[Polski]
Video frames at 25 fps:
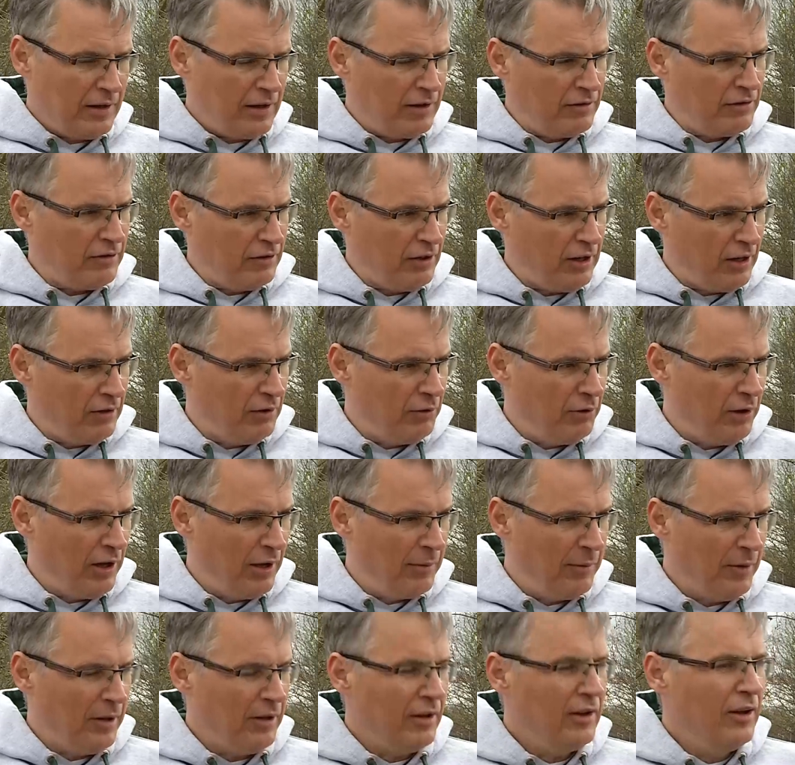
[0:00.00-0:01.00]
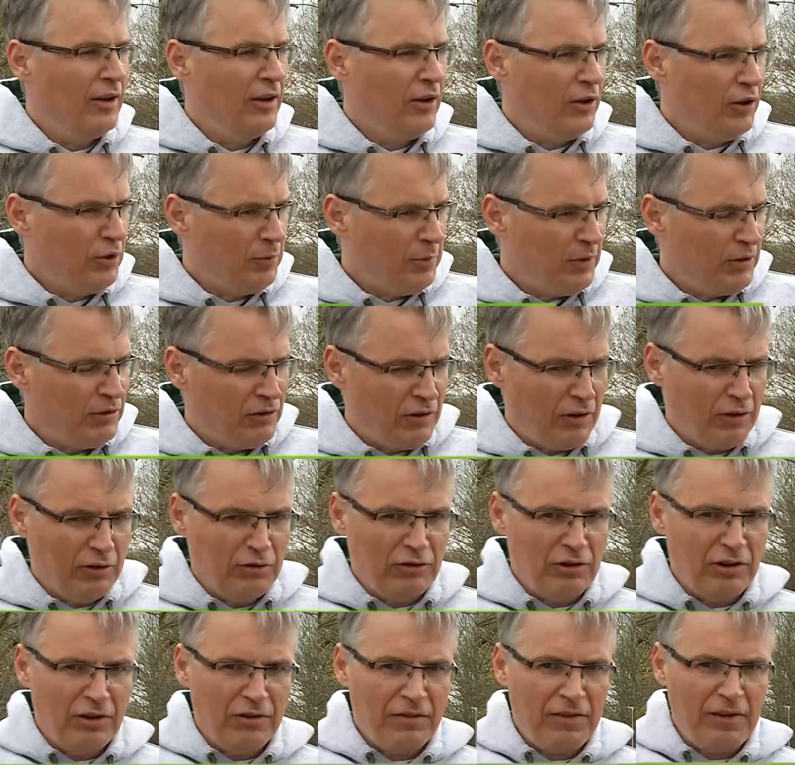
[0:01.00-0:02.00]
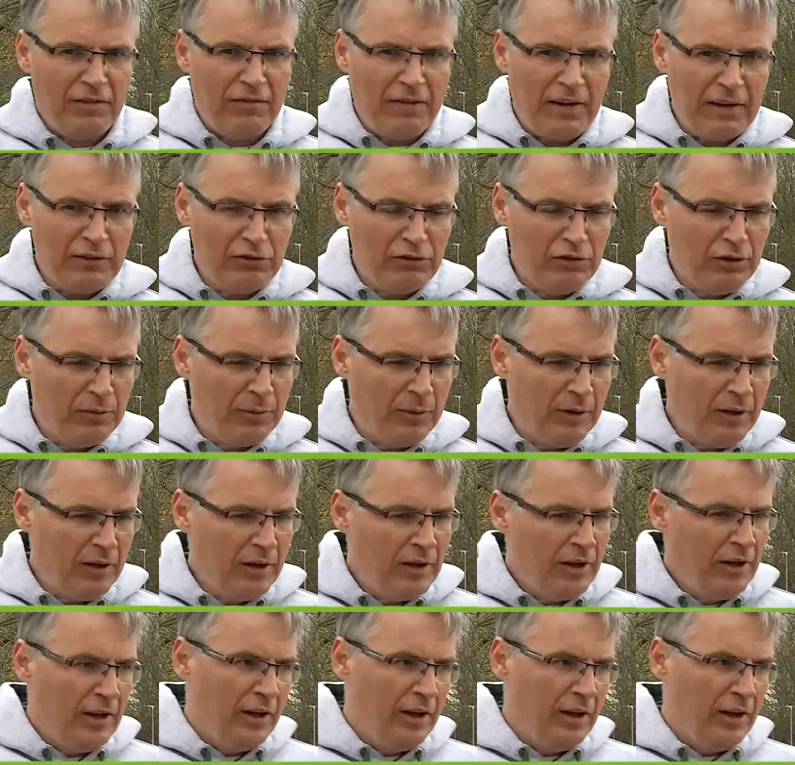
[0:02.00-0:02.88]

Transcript: na razie trenujemy, od 1 czerwca walczymy.